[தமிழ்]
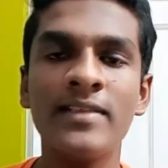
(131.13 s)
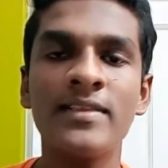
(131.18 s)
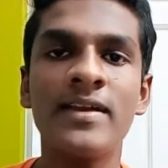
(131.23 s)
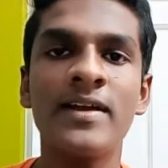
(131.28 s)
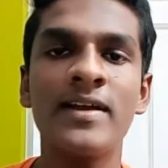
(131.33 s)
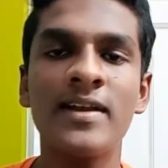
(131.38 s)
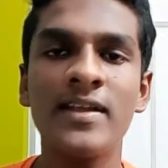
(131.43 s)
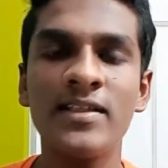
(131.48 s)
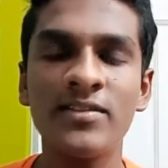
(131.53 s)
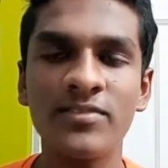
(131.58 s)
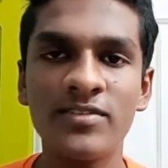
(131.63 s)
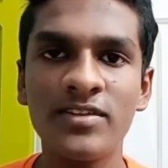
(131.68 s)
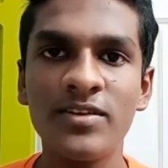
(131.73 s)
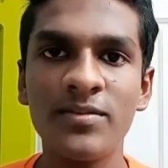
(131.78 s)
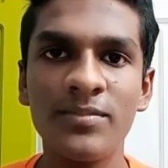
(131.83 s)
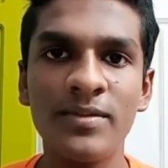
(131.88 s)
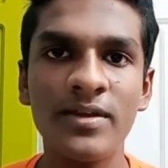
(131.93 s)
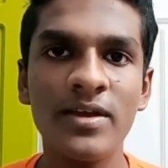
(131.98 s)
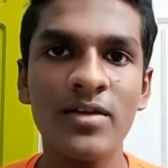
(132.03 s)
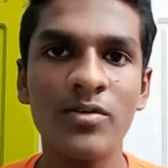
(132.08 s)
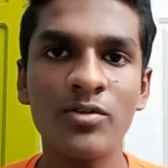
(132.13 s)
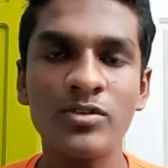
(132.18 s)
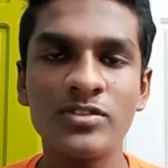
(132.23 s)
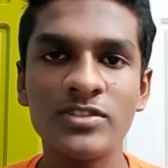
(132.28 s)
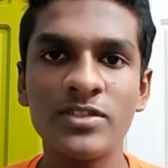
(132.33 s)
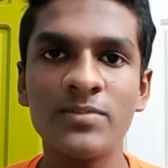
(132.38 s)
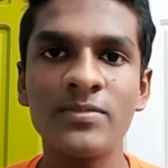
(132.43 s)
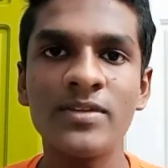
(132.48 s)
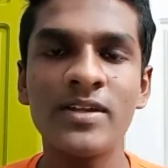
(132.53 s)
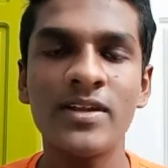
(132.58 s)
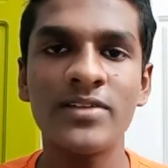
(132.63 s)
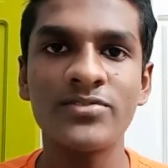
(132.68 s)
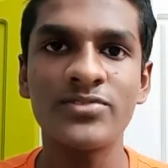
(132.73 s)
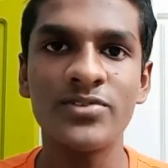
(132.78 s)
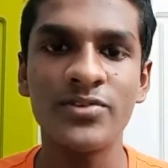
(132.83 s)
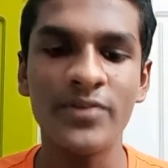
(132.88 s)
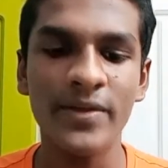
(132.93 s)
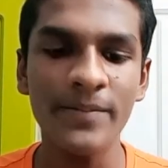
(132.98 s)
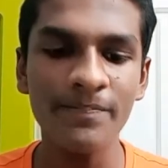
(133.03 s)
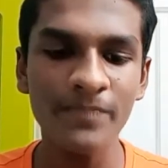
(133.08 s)
எடுத்தாங்கன்னா இது வந்துட்டு மிக குற்றம் தான் நான்
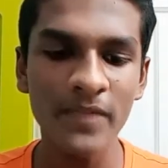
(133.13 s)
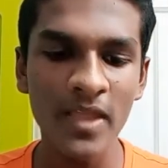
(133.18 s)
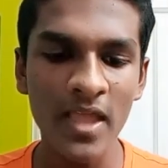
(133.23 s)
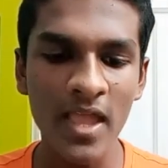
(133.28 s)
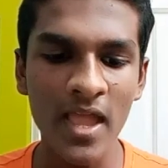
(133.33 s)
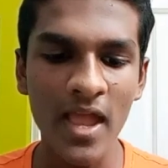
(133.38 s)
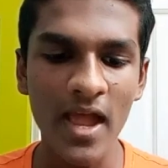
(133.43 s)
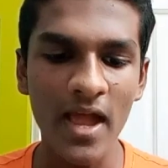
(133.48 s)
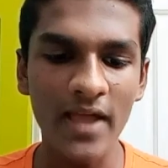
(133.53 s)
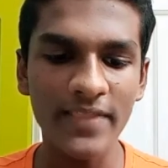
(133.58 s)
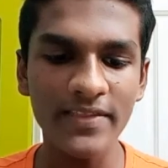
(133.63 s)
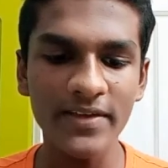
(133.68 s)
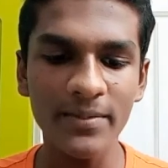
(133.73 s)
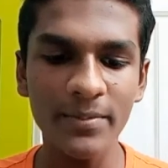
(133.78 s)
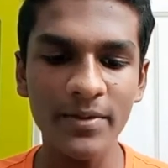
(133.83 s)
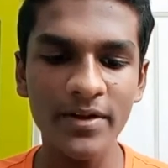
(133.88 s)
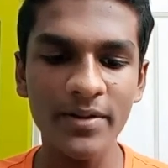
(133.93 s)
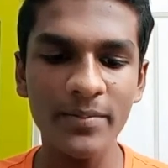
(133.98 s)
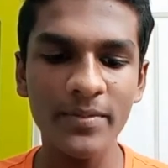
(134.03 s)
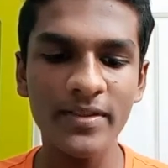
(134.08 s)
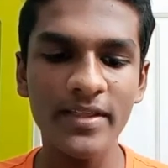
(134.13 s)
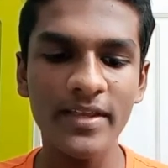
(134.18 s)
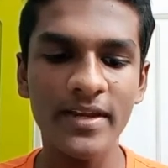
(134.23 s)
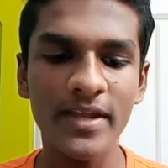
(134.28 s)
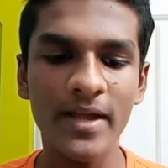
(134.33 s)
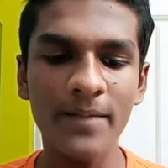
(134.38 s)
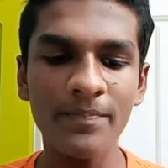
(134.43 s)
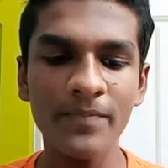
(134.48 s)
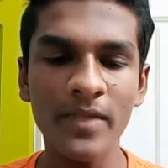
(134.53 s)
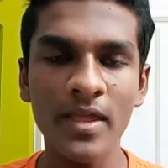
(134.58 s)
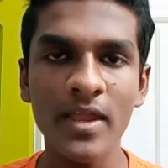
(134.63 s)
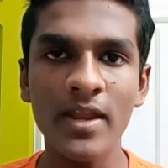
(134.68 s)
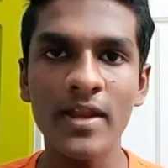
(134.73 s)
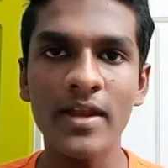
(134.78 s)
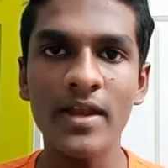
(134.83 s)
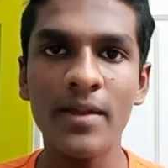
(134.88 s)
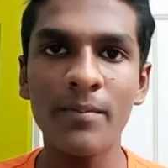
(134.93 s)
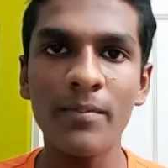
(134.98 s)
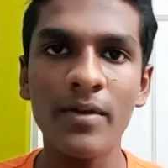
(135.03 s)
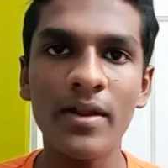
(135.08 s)
சொல்லுவேன் அதுக்கப்புறம் பார்த்தீங்கன்னா
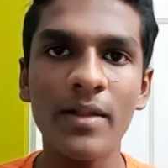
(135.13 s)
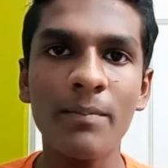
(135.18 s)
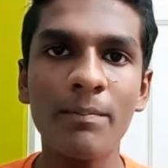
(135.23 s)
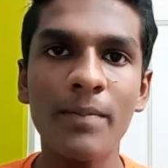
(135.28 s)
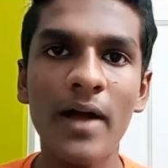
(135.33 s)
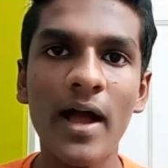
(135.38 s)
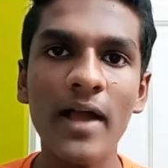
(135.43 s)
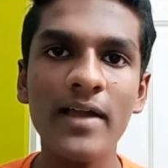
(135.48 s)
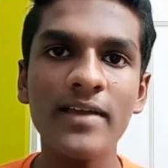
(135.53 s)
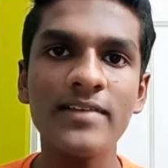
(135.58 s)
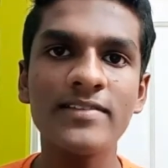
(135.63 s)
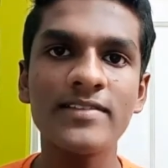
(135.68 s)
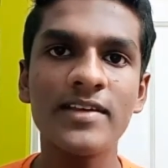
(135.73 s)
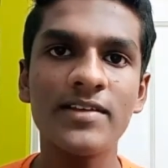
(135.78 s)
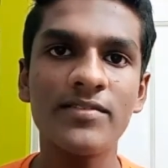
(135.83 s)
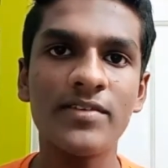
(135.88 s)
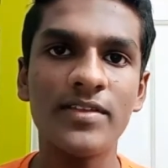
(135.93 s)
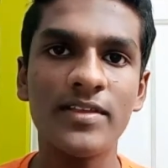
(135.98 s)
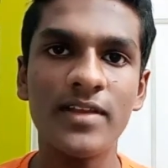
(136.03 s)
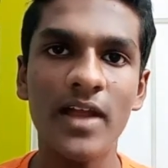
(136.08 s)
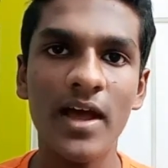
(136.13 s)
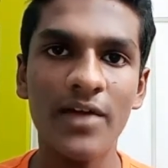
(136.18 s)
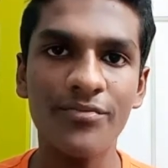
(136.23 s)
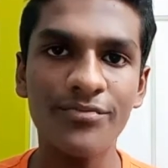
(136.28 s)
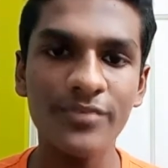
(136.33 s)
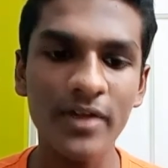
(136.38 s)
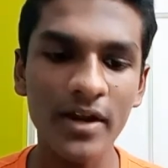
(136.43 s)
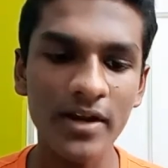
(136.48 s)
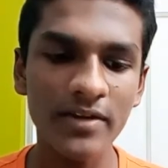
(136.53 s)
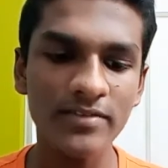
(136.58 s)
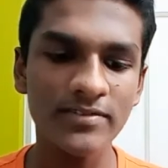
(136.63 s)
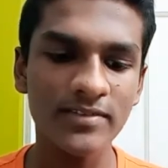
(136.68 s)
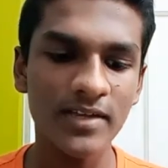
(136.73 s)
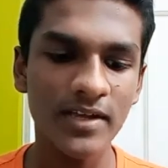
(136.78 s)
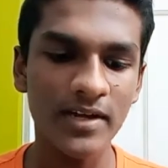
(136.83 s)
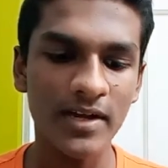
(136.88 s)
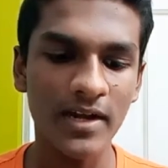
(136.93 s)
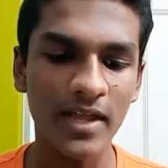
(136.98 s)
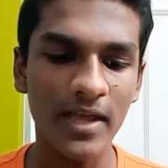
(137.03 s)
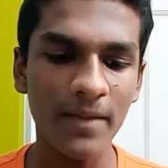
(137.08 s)
நம்மளை பாகிஸ்தான் வந்துட்டு
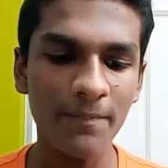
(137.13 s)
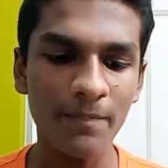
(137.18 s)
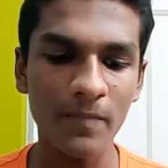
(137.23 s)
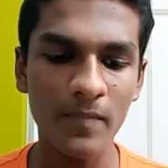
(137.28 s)
ஆப்கானிஸ்தானில்